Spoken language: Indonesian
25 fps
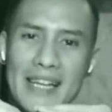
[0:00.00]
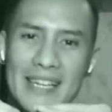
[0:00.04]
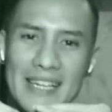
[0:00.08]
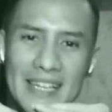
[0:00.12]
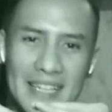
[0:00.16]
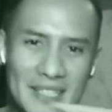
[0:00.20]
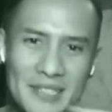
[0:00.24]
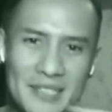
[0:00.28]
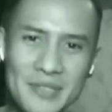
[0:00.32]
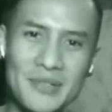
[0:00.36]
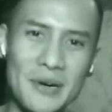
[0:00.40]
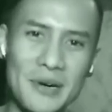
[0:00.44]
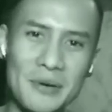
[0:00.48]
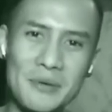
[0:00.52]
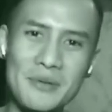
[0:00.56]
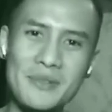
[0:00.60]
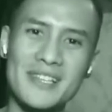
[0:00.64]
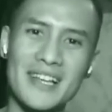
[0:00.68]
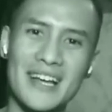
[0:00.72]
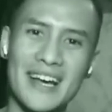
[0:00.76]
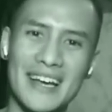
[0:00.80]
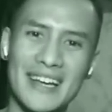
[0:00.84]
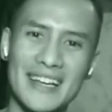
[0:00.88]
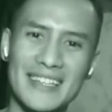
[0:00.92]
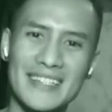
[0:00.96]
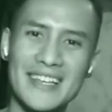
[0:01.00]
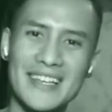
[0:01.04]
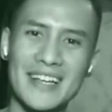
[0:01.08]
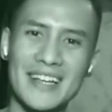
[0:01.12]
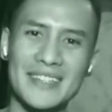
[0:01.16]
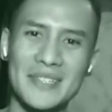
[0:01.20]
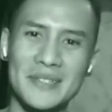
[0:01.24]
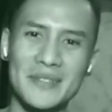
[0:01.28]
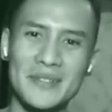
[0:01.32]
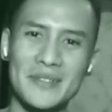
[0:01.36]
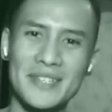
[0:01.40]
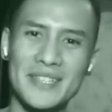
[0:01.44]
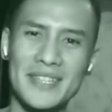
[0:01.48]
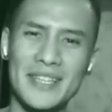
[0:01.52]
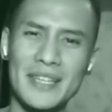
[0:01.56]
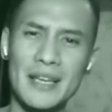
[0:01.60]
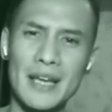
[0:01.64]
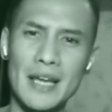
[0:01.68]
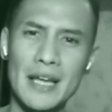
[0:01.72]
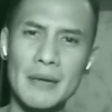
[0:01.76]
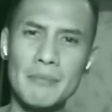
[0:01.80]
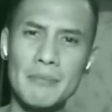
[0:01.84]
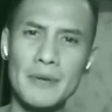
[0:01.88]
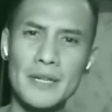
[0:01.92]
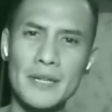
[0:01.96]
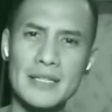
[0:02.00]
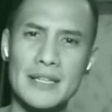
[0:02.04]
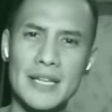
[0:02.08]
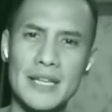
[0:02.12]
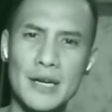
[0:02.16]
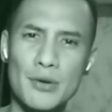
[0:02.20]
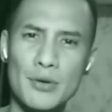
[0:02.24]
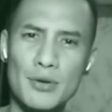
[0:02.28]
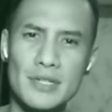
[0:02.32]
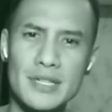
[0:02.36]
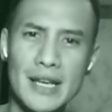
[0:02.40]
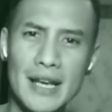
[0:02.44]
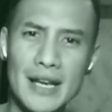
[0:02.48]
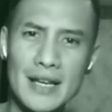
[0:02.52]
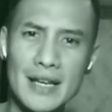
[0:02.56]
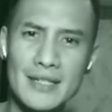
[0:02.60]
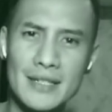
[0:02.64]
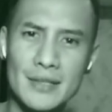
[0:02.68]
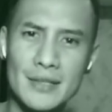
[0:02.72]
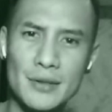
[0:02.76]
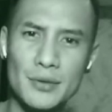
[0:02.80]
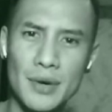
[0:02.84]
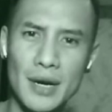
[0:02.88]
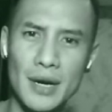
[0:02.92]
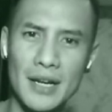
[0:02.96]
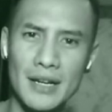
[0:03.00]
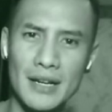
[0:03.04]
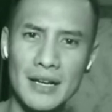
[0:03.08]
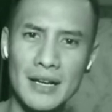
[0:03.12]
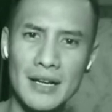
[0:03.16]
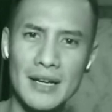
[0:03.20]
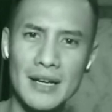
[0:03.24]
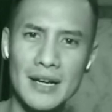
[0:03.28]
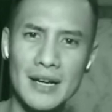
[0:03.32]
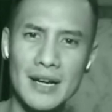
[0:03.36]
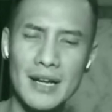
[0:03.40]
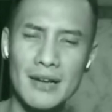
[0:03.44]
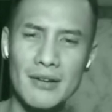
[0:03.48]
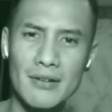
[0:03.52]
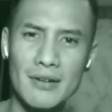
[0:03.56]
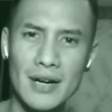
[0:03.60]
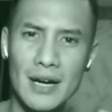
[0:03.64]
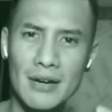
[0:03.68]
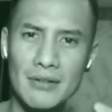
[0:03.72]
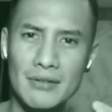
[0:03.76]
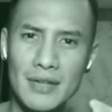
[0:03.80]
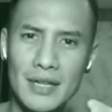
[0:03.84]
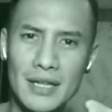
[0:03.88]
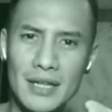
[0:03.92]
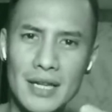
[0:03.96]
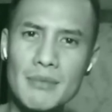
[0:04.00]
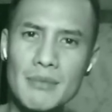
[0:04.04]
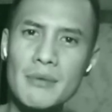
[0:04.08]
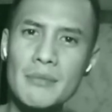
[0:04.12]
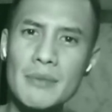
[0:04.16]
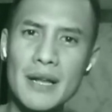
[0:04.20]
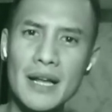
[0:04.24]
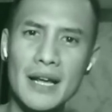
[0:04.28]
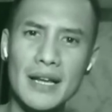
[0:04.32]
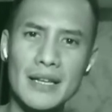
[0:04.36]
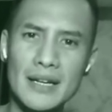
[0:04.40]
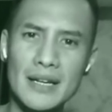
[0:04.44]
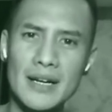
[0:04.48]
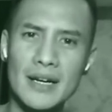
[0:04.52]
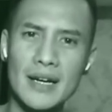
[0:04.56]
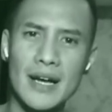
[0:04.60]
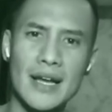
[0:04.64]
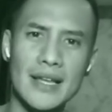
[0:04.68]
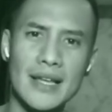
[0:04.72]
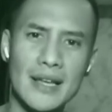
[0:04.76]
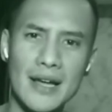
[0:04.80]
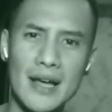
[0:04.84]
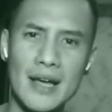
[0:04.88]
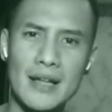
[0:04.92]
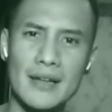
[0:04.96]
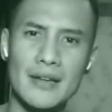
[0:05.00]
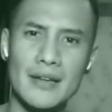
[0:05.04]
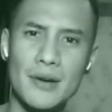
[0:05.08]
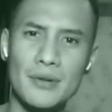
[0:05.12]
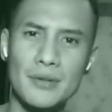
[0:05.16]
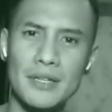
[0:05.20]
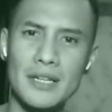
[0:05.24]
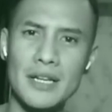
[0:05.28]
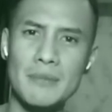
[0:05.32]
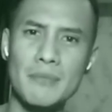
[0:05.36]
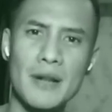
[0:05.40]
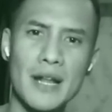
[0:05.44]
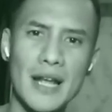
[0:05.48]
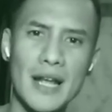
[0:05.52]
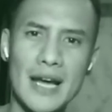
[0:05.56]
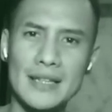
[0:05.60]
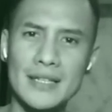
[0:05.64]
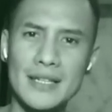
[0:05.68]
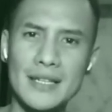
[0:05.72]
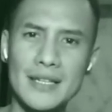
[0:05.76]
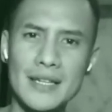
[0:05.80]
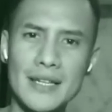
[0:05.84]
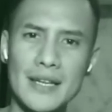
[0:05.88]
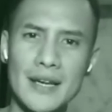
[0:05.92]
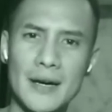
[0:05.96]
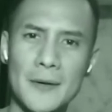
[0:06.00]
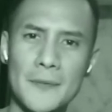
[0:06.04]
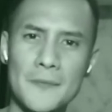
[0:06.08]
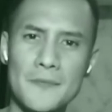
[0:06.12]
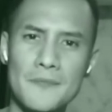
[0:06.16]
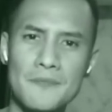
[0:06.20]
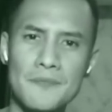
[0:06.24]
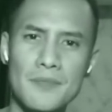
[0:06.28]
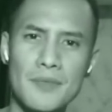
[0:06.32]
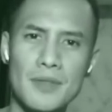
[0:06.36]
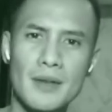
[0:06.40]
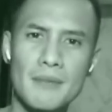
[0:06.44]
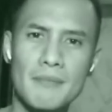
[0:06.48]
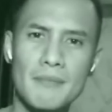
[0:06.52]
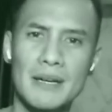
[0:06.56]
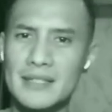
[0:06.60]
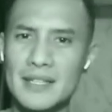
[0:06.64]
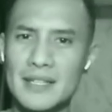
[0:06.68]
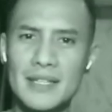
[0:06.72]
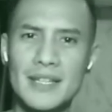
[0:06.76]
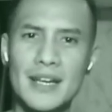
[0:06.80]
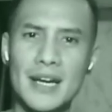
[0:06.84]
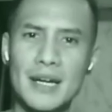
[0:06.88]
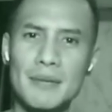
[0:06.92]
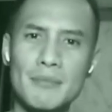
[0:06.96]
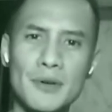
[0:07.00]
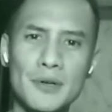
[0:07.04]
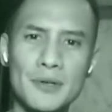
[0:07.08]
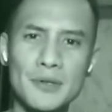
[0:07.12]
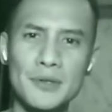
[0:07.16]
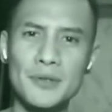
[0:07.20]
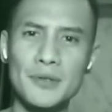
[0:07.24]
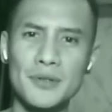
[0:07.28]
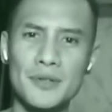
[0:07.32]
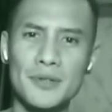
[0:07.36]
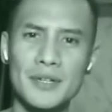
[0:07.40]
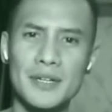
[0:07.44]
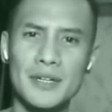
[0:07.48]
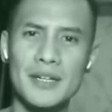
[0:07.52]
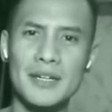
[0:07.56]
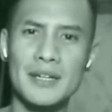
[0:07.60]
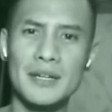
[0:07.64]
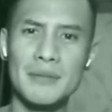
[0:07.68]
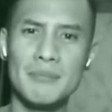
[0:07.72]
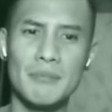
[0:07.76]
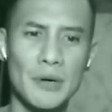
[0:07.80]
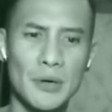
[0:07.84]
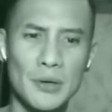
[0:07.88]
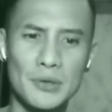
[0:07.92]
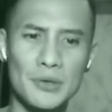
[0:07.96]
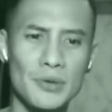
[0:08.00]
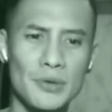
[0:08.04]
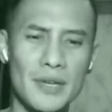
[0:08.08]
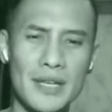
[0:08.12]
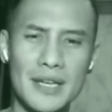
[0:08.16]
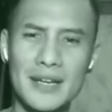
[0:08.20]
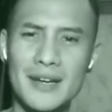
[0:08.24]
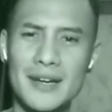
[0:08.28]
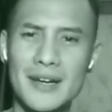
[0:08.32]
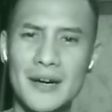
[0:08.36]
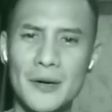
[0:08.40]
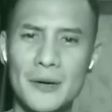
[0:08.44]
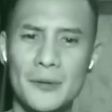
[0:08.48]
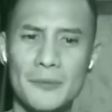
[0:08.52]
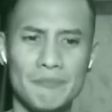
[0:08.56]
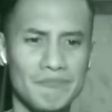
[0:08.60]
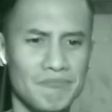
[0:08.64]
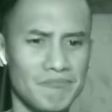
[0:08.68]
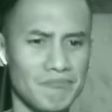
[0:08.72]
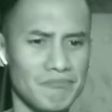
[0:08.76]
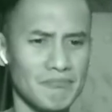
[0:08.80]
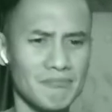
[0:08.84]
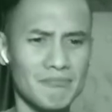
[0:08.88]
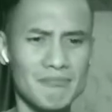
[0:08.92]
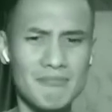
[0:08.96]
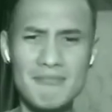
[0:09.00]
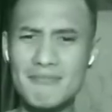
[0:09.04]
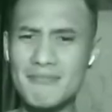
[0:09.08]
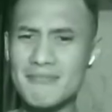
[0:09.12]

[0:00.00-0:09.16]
permainannya sudah usai saat itu. Ketika iblis negosiasi, Tuhan, kalau engkau tidak memberikan dia kekayaan, kau tidak berkati dia, pasti dia akan mengutuk, mengutuki engkau.